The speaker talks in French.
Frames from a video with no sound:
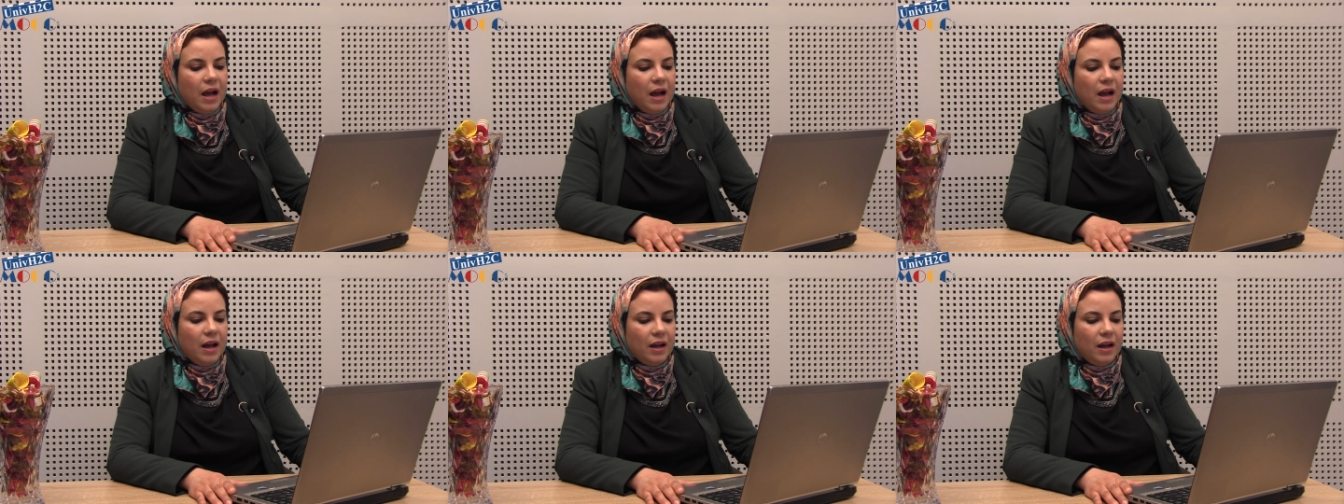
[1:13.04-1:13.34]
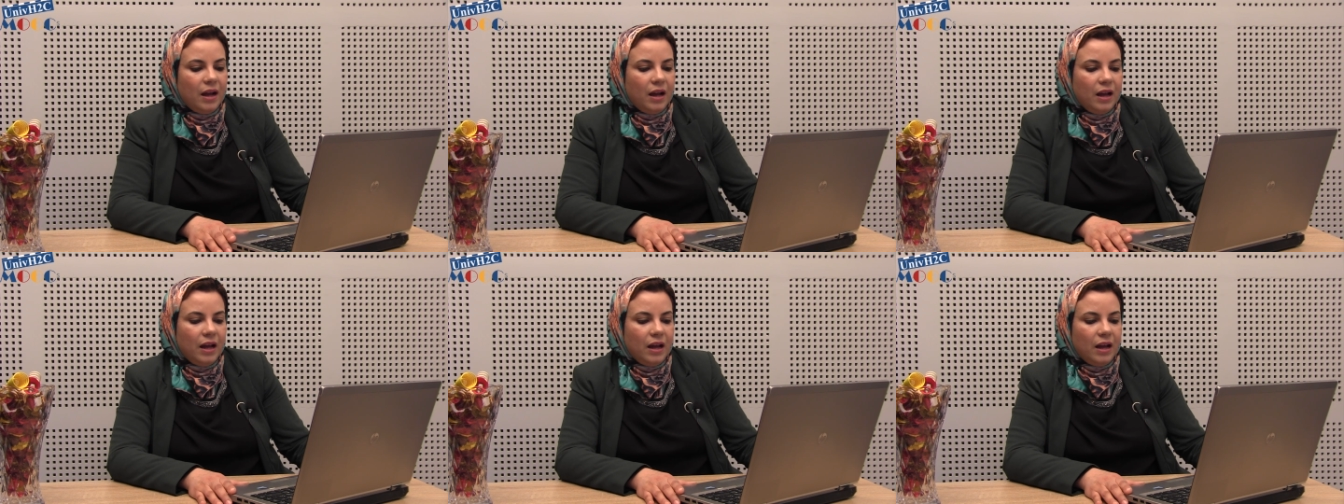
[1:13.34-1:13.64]

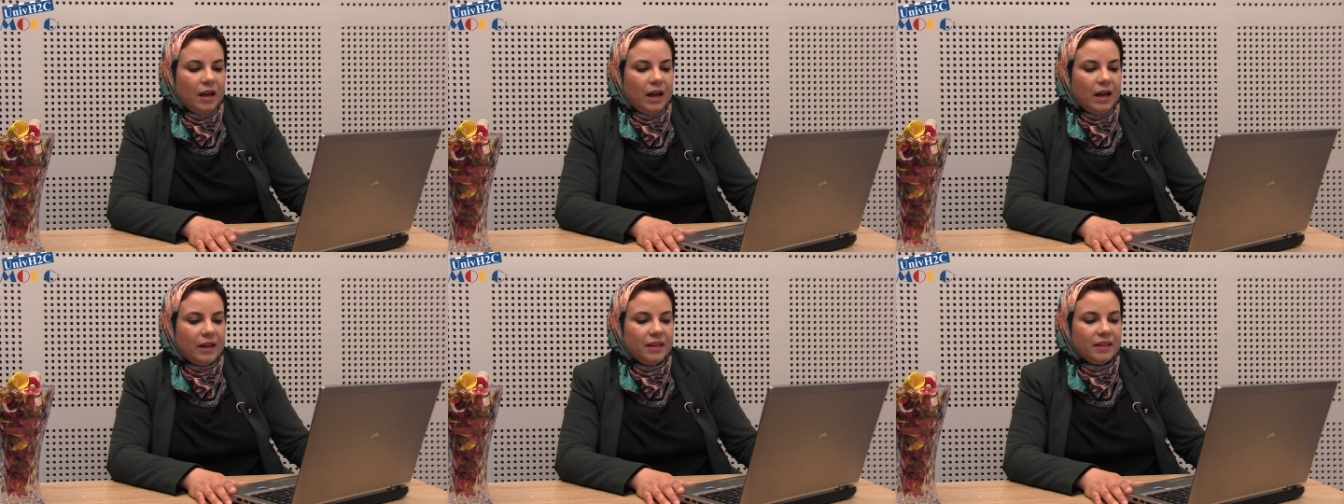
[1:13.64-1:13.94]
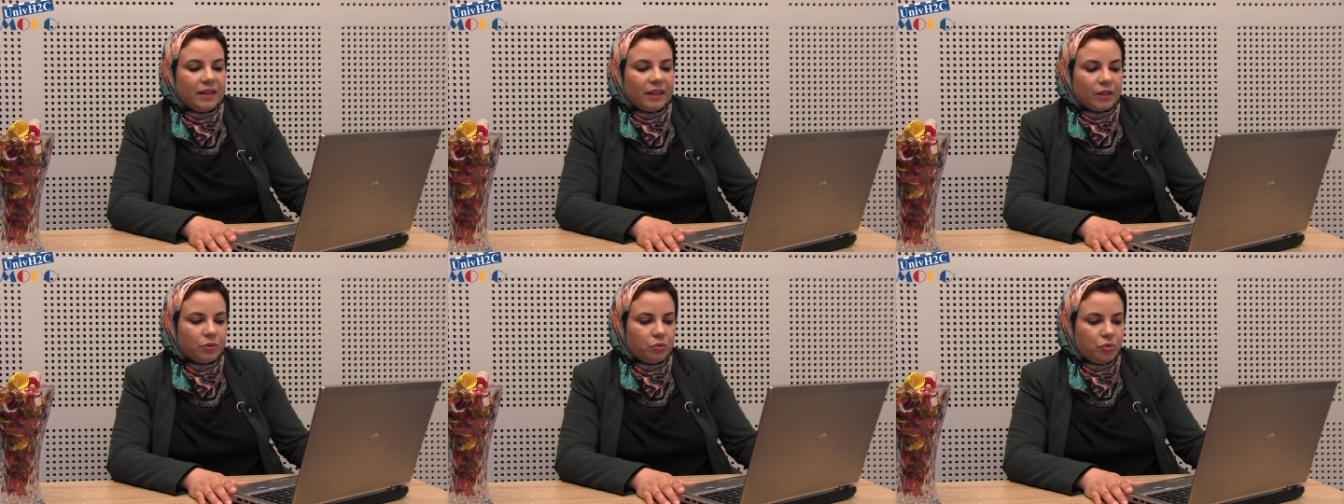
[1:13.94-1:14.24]
à, à
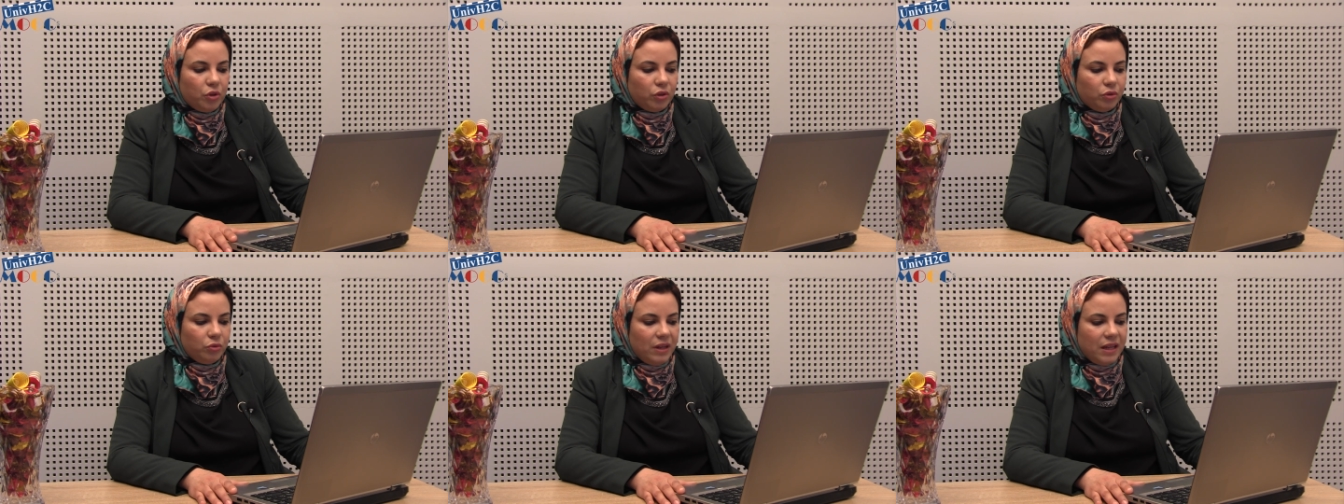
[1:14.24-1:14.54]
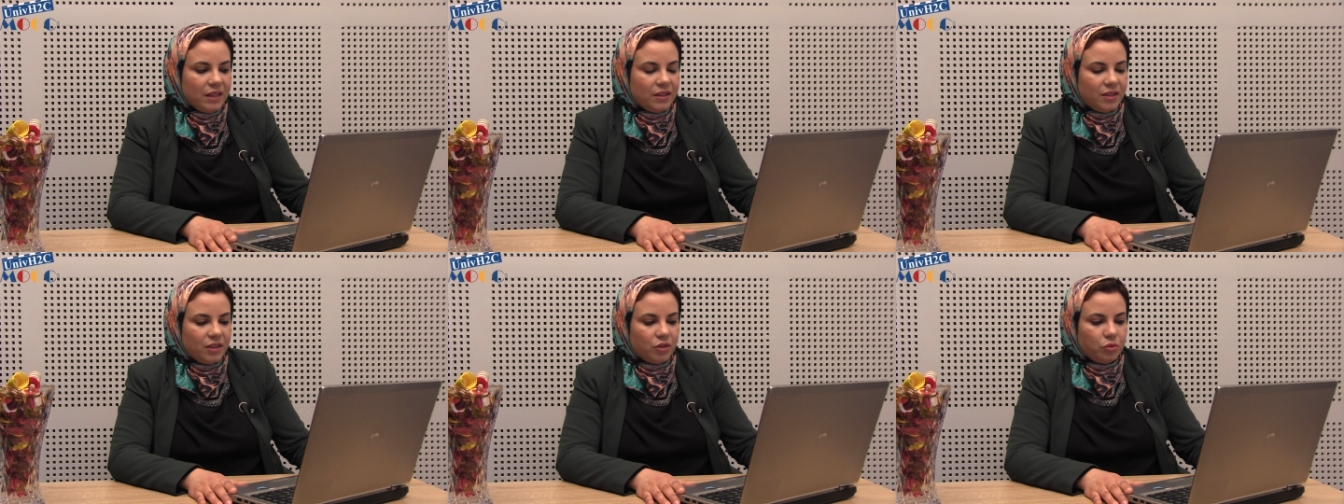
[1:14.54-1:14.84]
l'écriture de
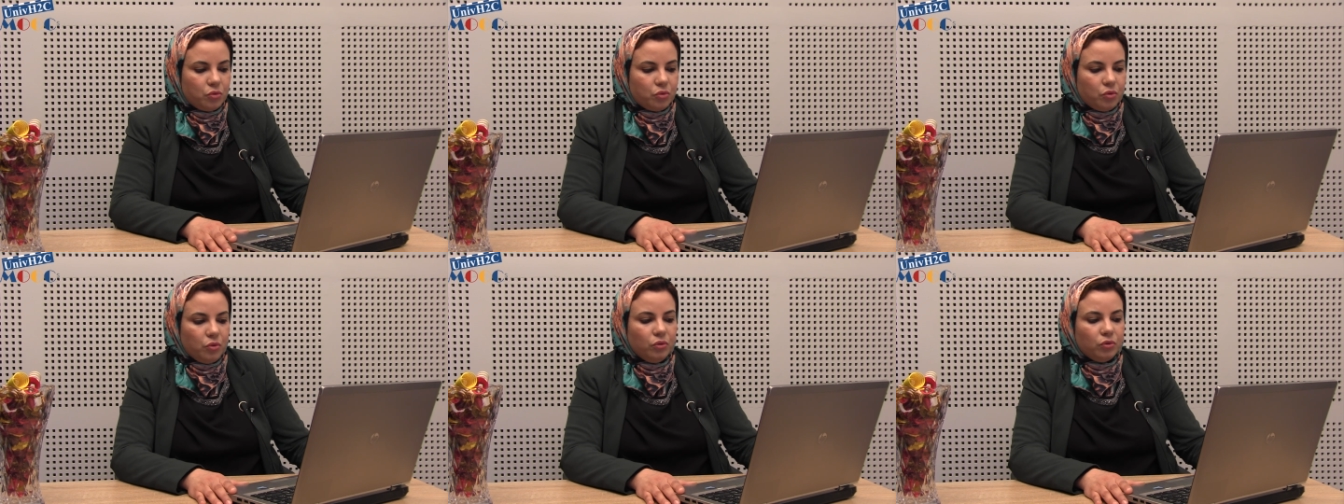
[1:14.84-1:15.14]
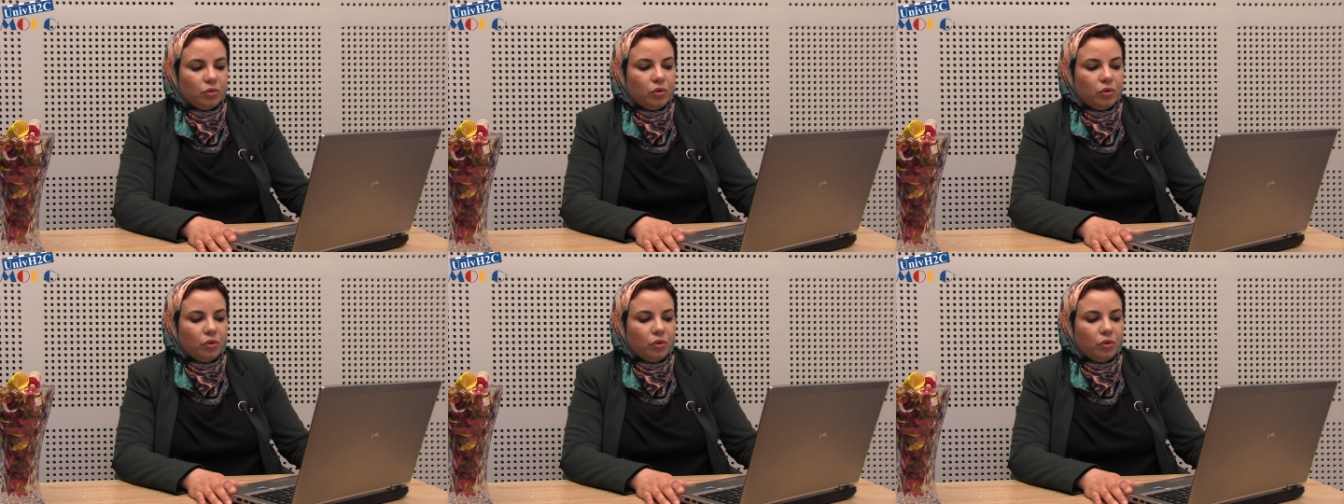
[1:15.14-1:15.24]
la cession.